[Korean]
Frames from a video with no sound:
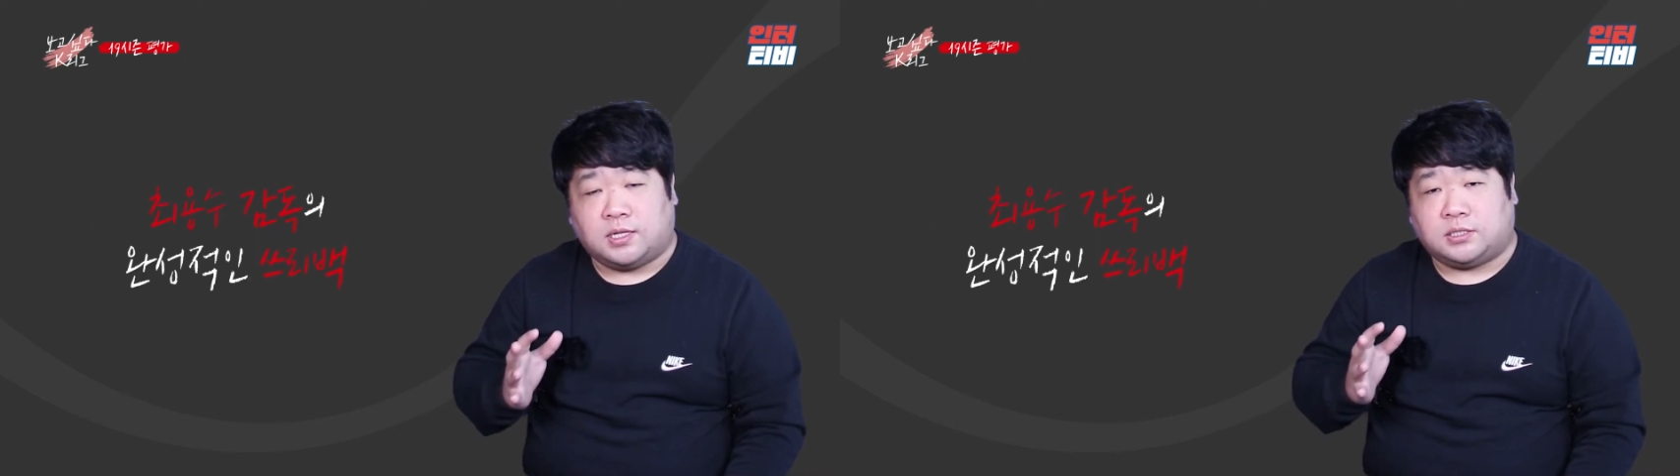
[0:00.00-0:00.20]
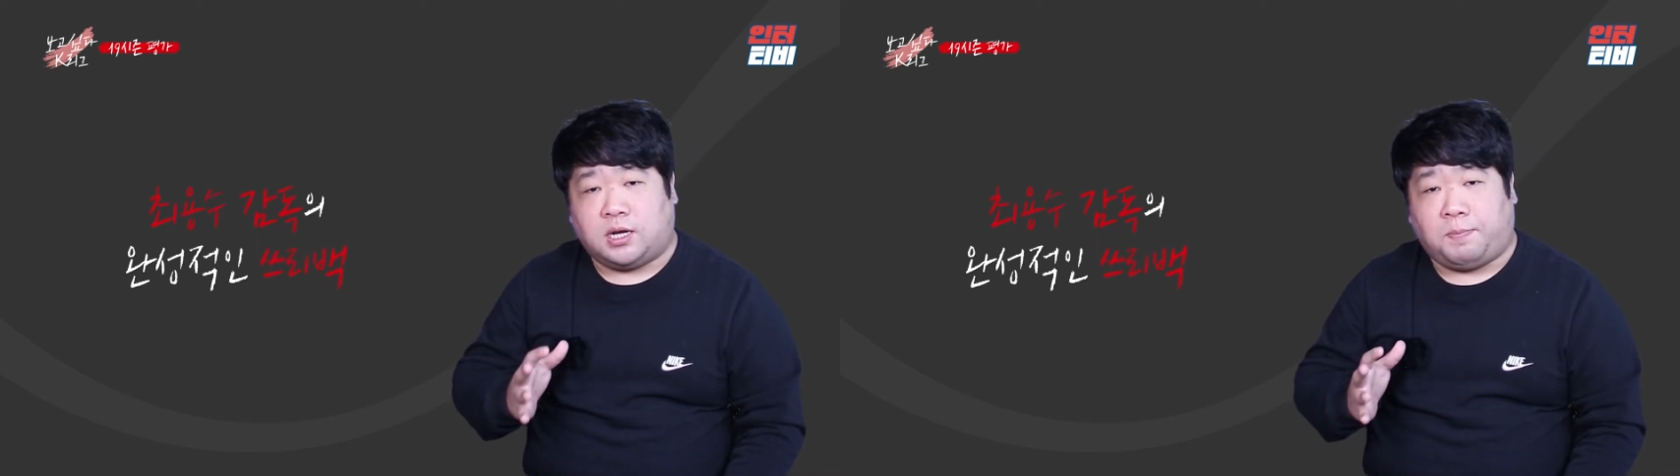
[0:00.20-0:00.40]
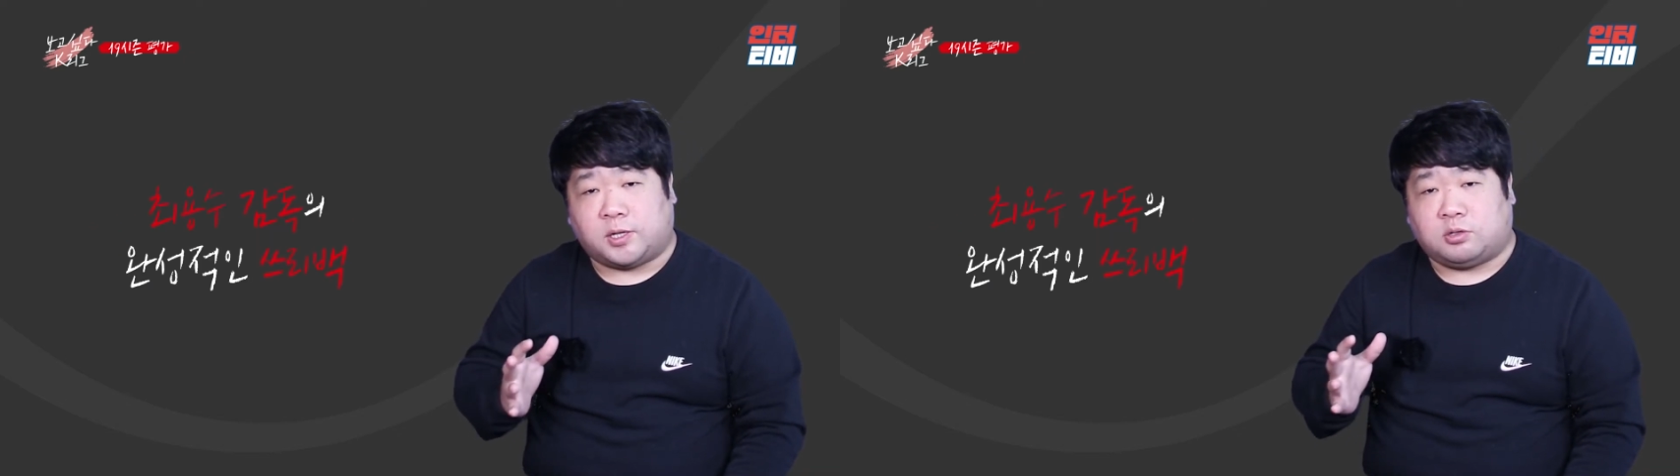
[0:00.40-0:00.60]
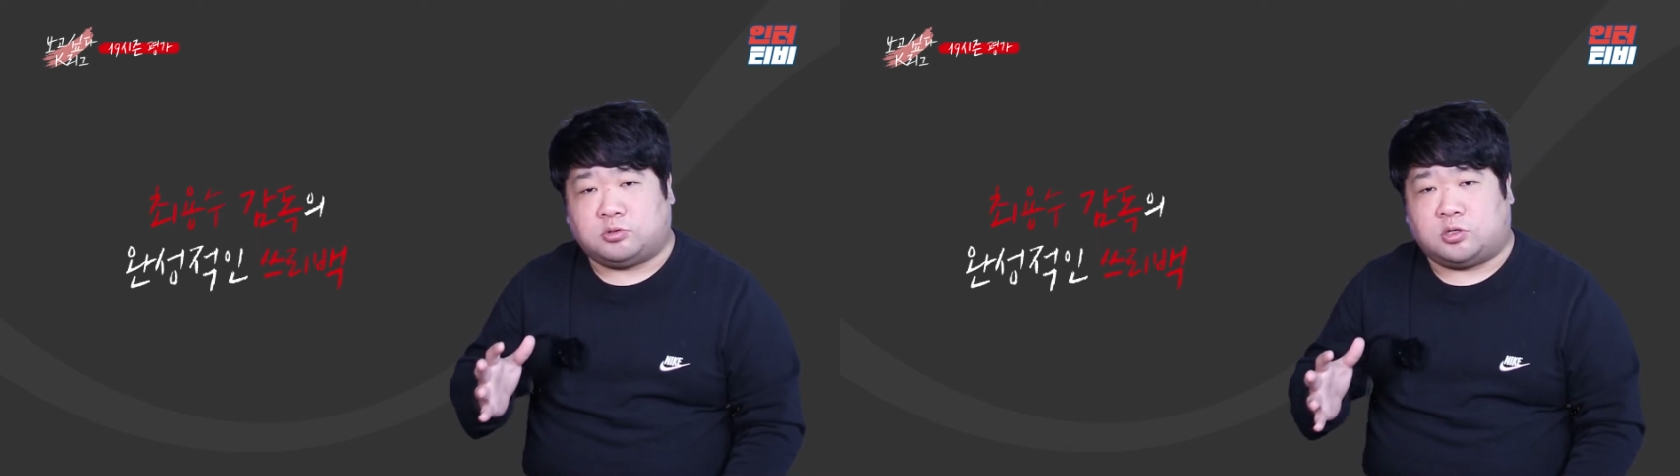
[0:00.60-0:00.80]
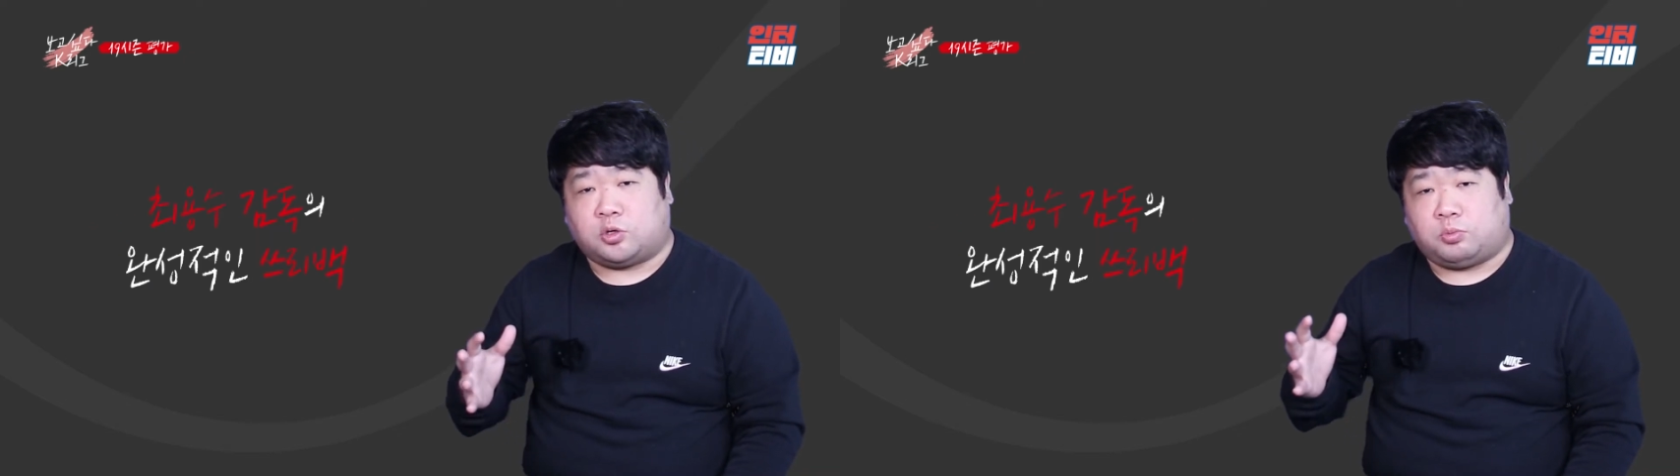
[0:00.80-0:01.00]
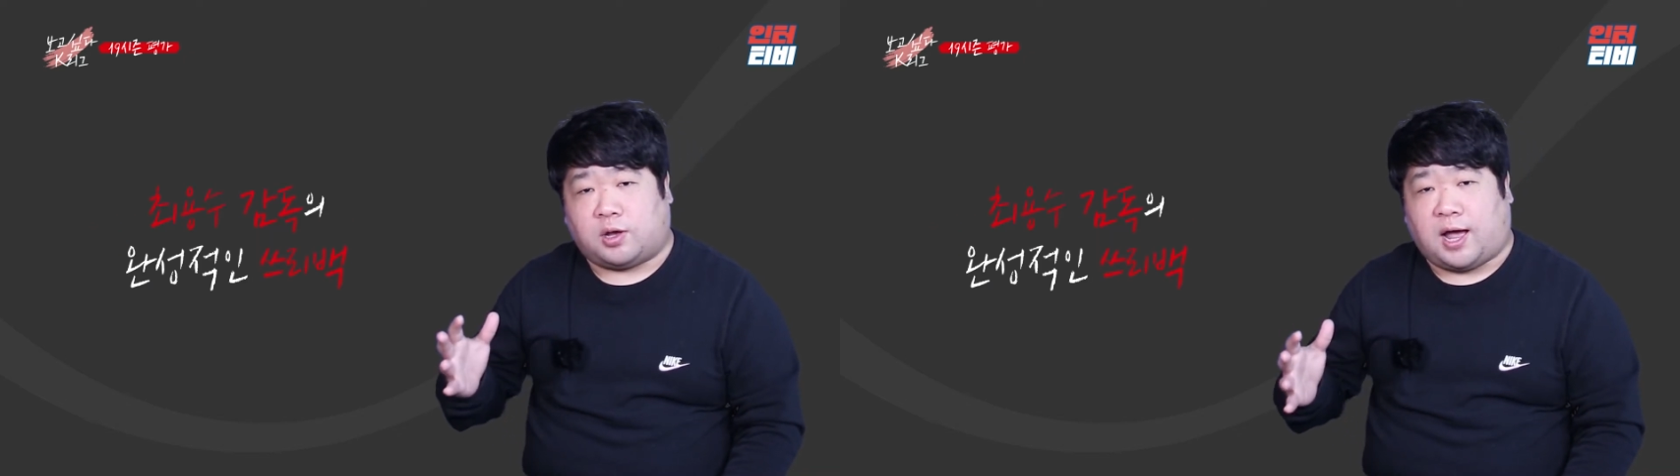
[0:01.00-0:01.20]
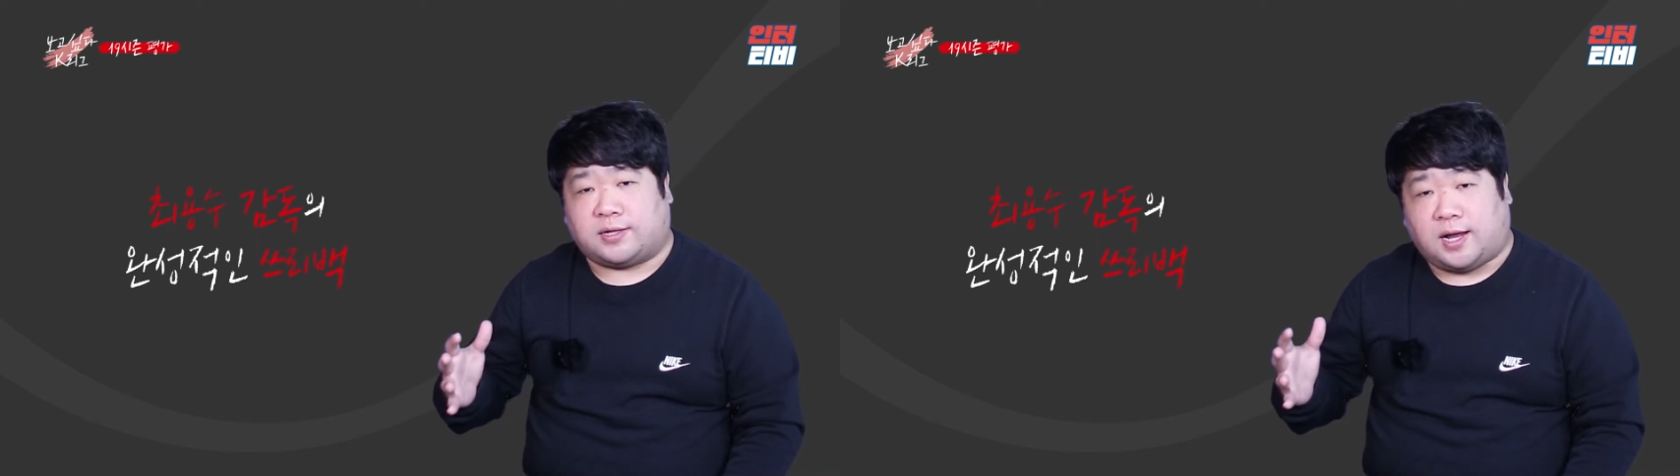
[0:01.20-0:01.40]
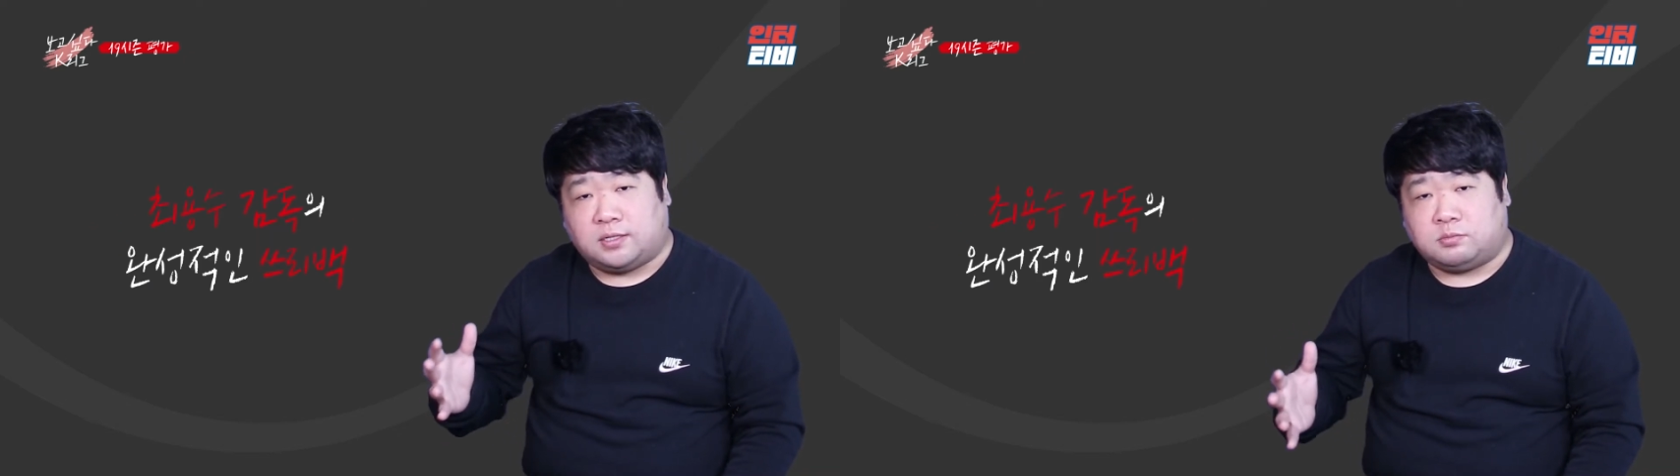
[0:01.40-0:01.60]
3백 점수를 좀 더
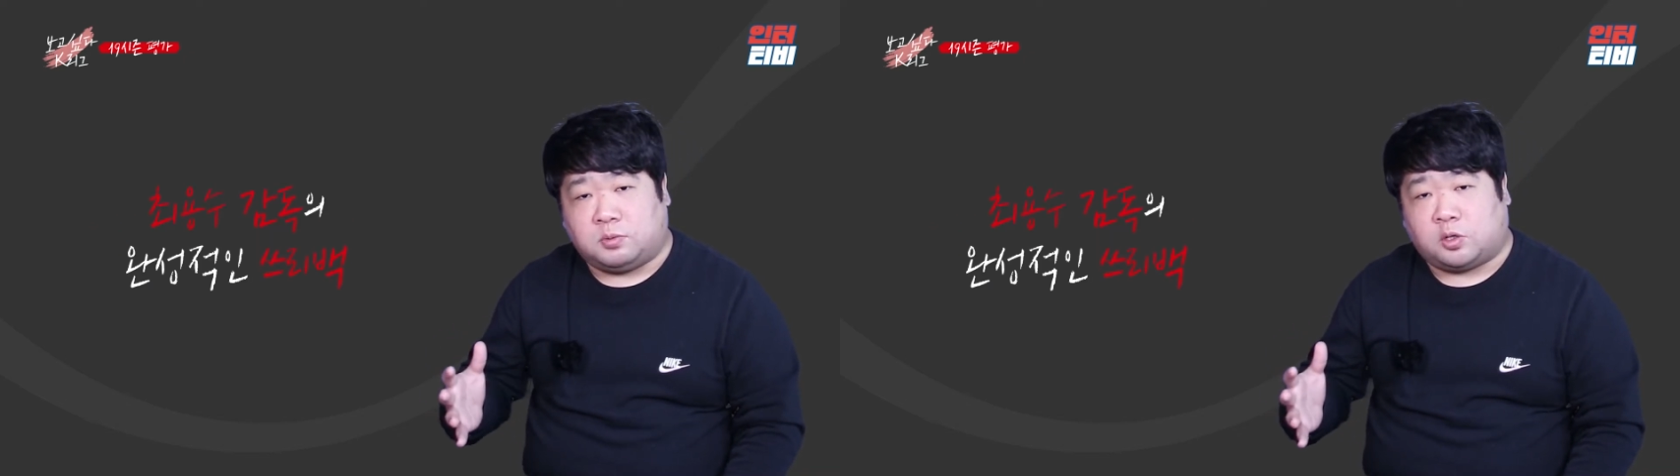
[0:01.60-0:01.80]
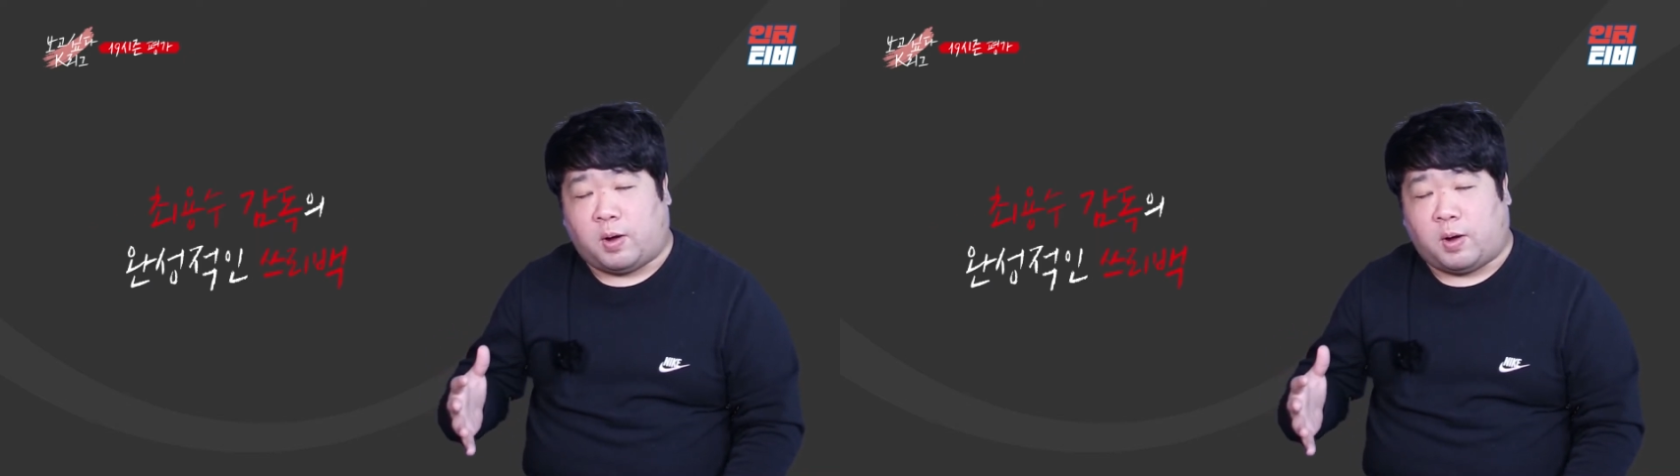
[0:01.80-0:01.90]
가다듬으면서